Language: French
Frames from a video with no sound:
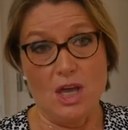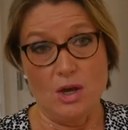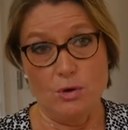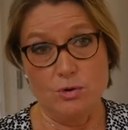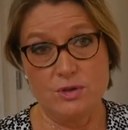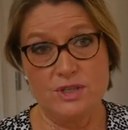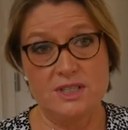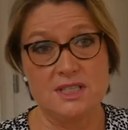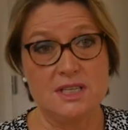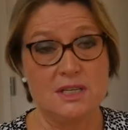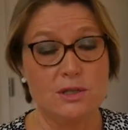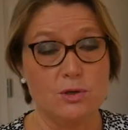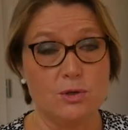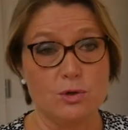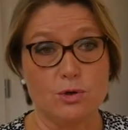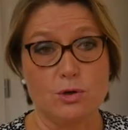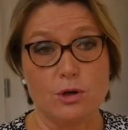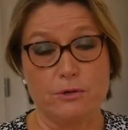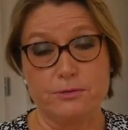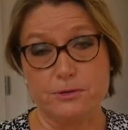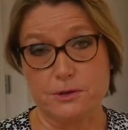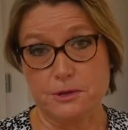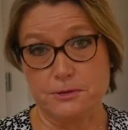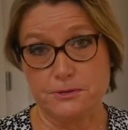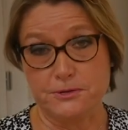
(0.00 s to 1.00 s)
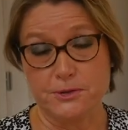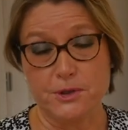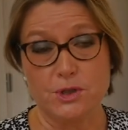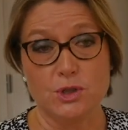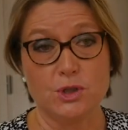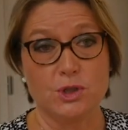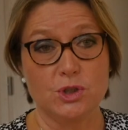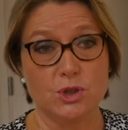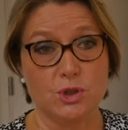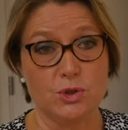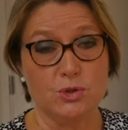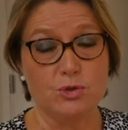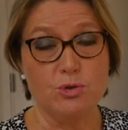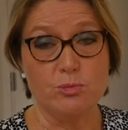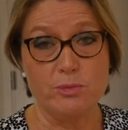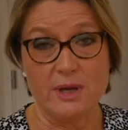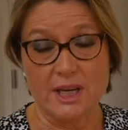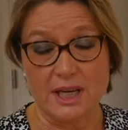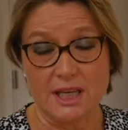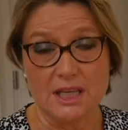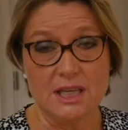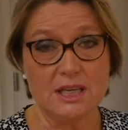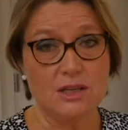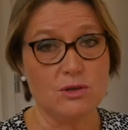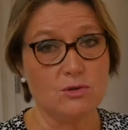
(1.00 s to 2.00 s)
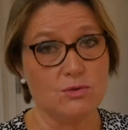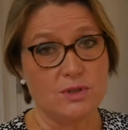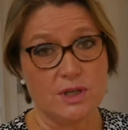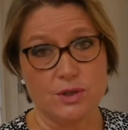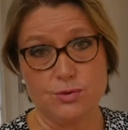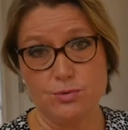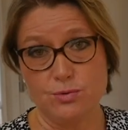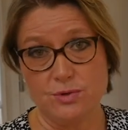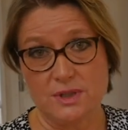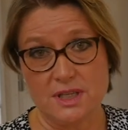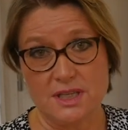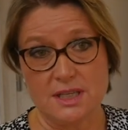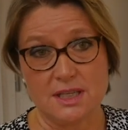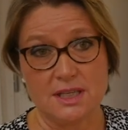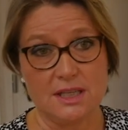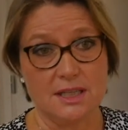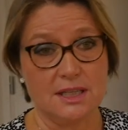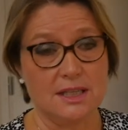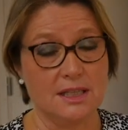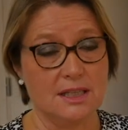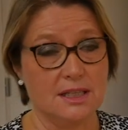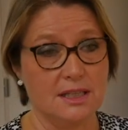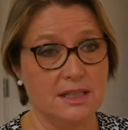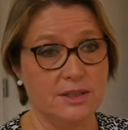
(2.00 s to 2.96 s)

Aussi le coffre-fort numérique où il y a tous les,